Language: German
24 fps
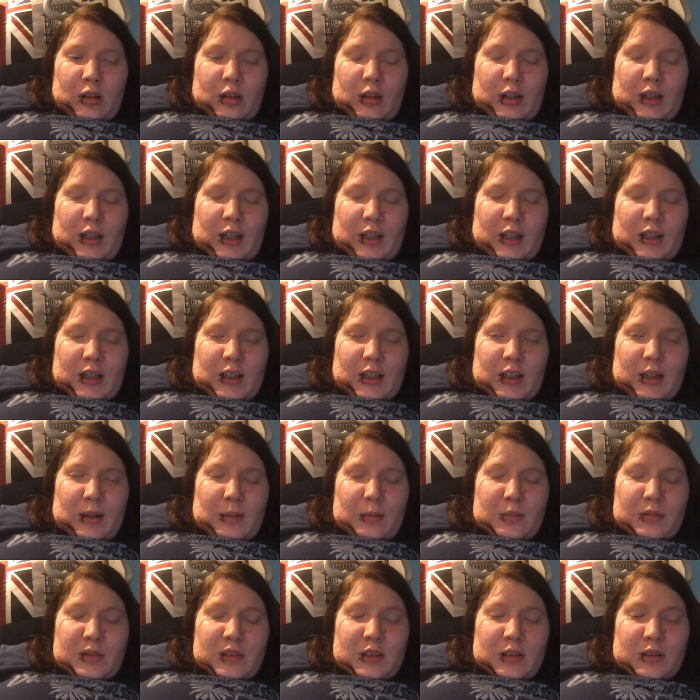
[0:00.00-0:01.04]
Eigentlich
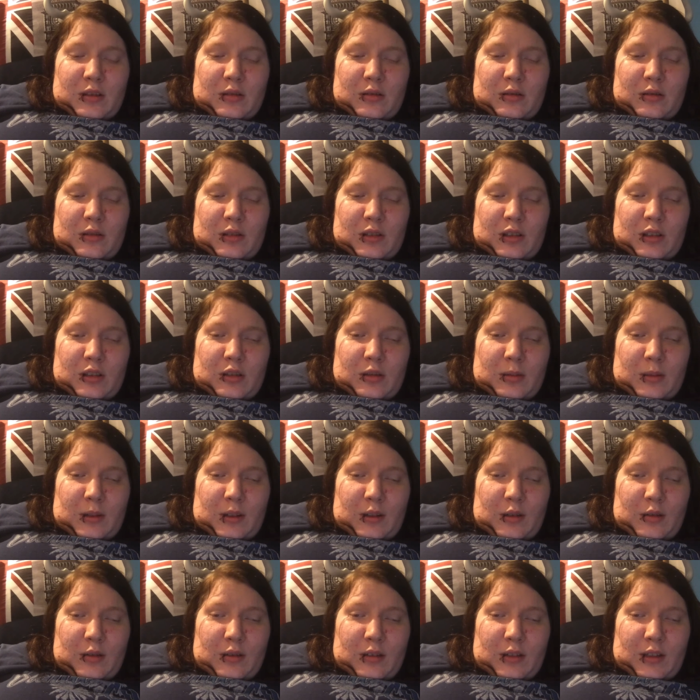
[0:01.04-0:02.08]
haben sich nur die
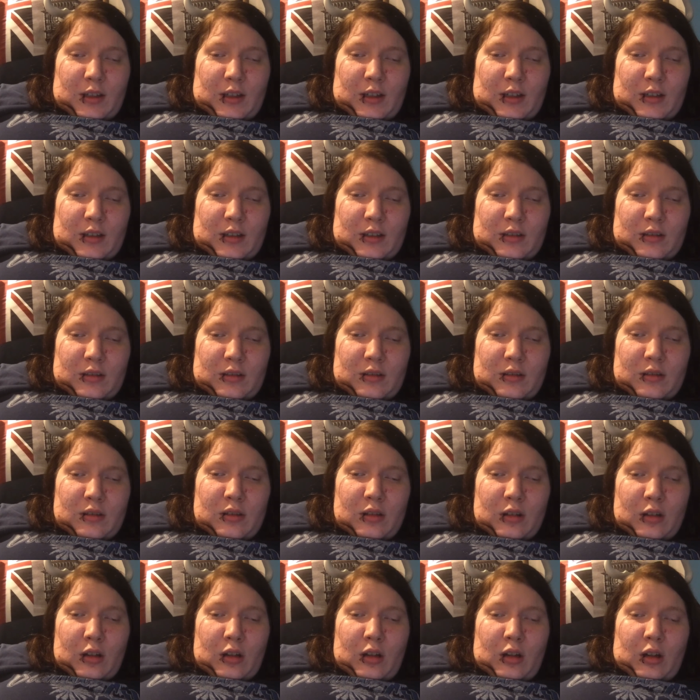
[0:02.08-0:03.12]
zwei unterhalten,
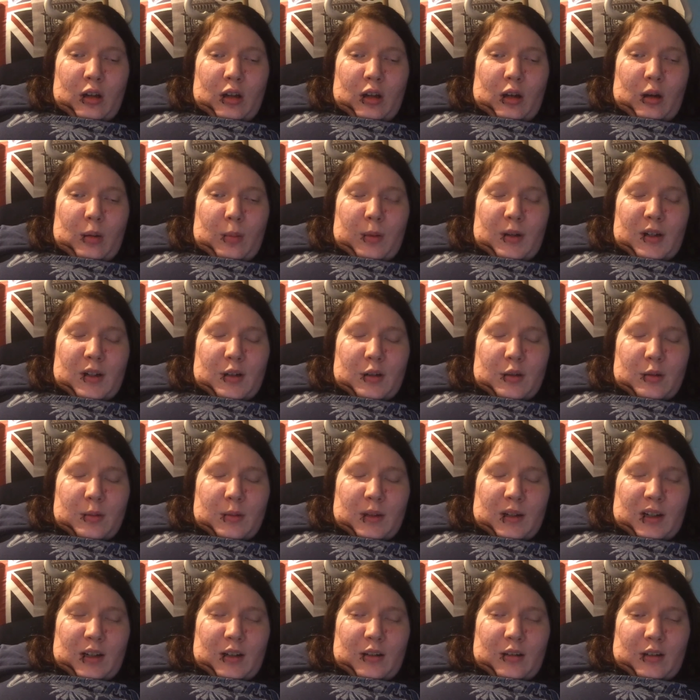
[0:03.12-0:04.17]
aber das
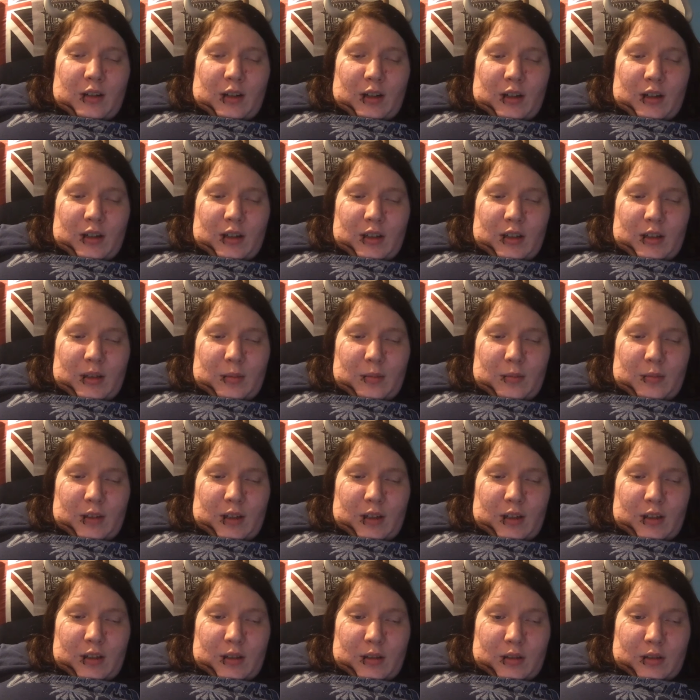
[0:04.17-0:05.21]
war ganz angenehm,
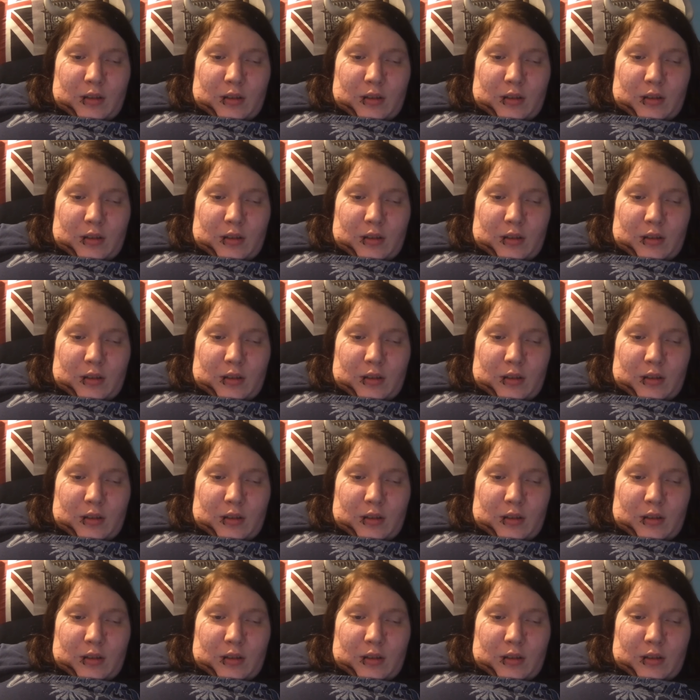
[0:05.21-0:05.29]
weil ich